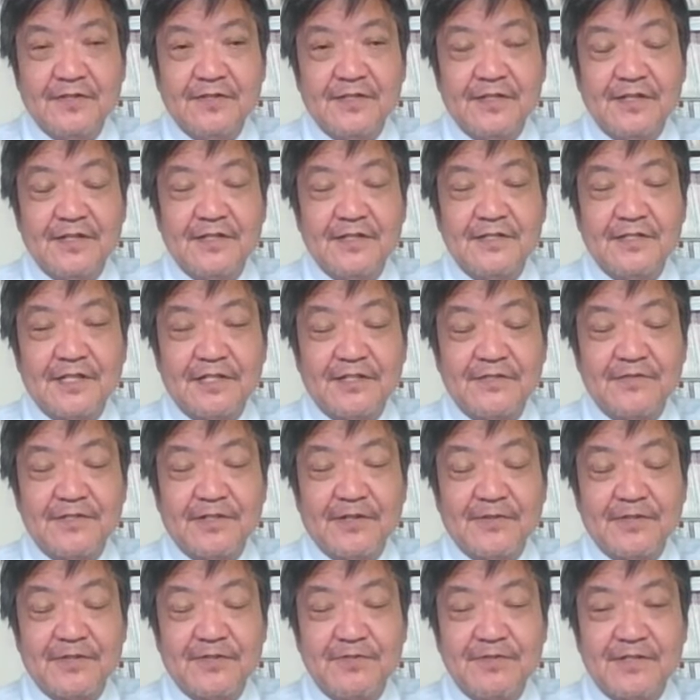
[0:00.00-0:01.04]
でさっき言った
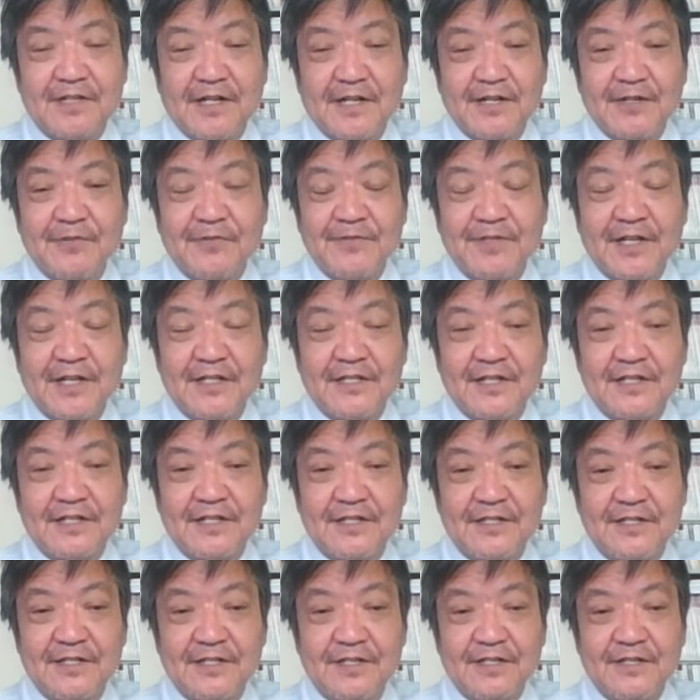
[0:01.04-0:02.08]
ようにニューカレドニア辺
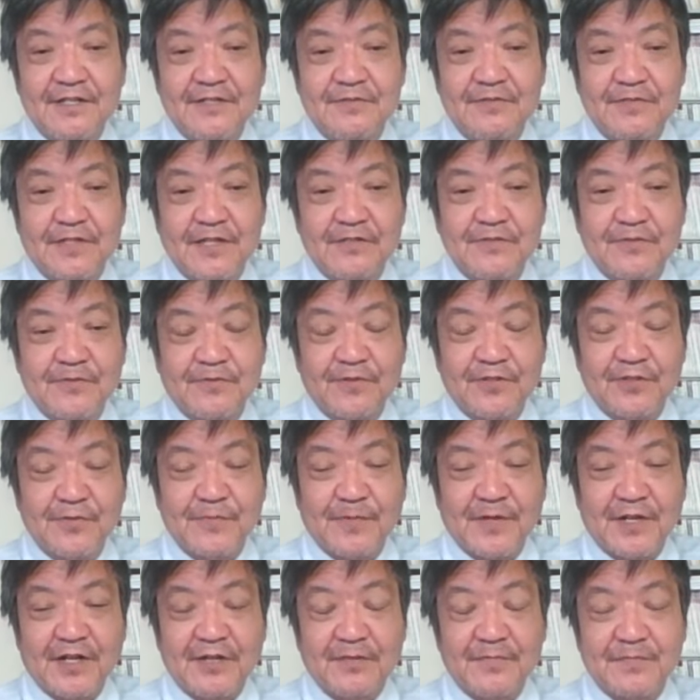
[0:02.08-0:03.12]
りにフランス領の
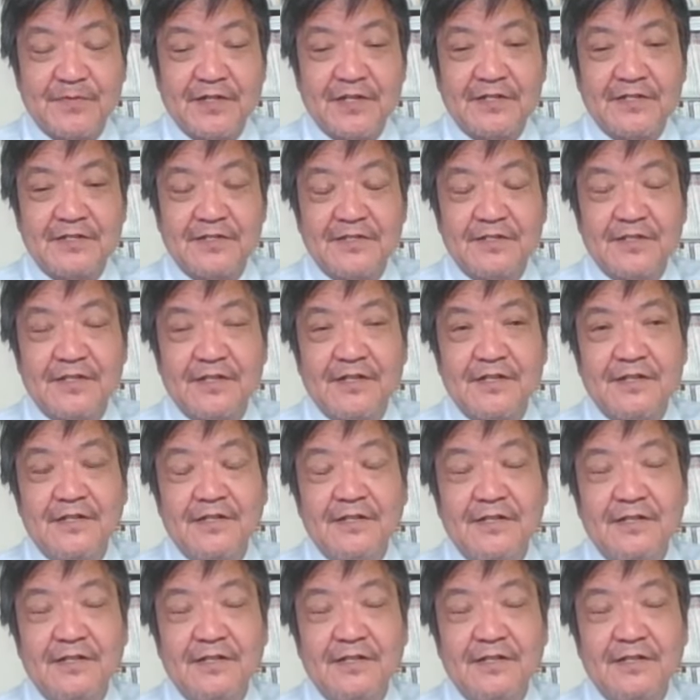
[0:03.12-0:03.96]
島がいっぱいあって